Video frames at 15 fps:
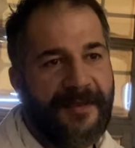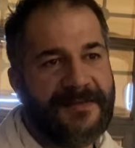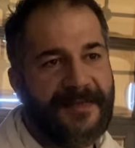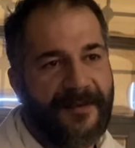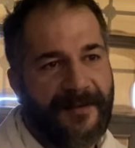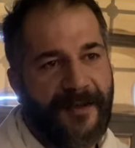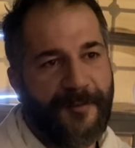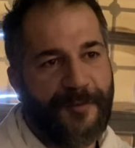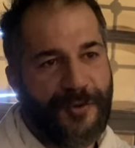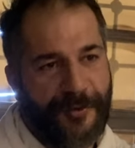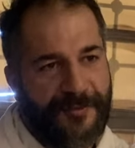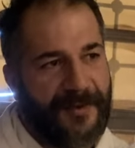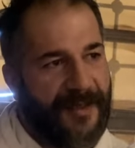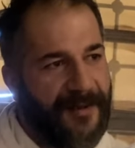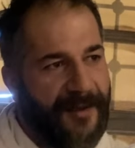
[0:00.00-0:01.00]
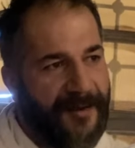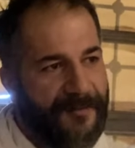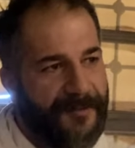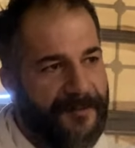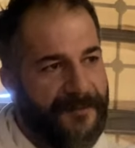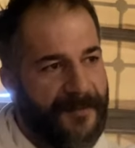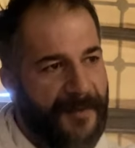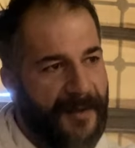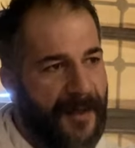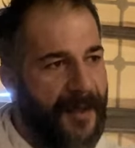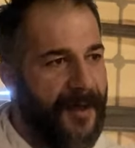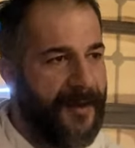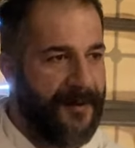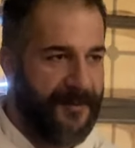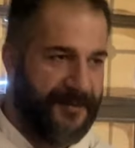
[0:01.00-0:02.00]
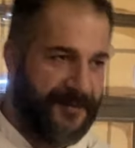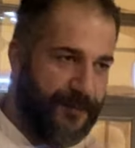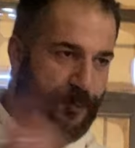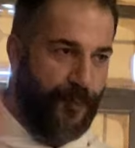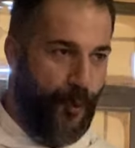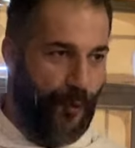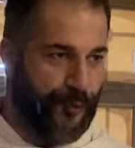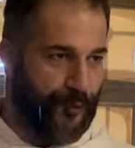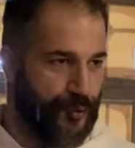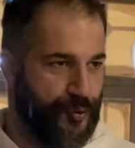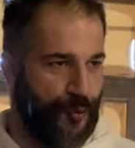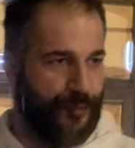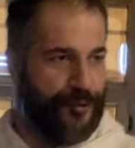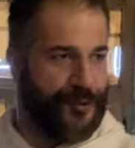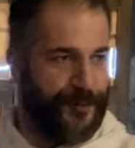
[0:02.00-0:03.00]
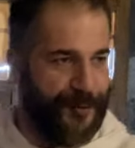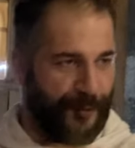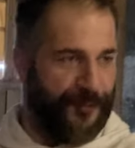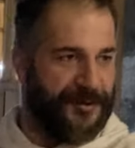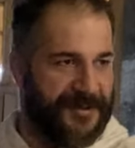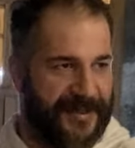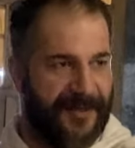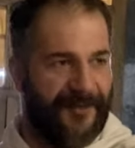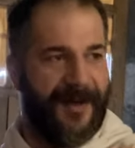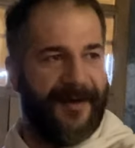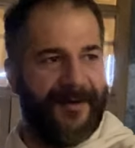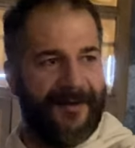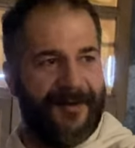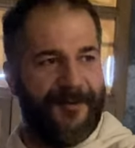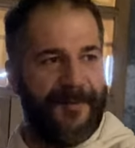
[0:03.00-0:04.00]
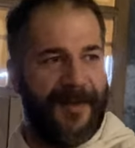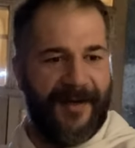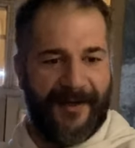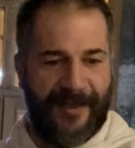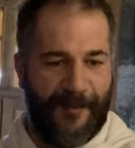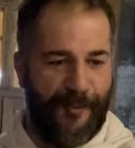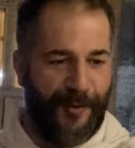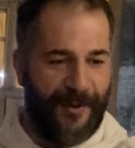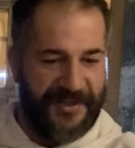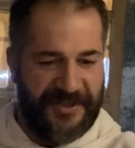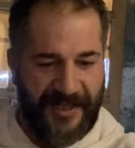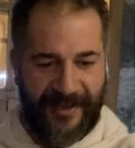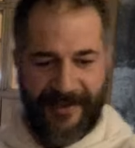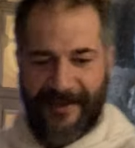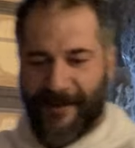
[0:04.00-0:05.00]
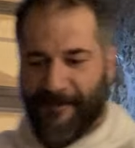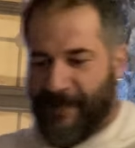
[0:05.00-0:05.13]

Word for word: Sarıkamış önüne inerim. 30, 31, 32 var ya dedim ya arada böyle şey giden,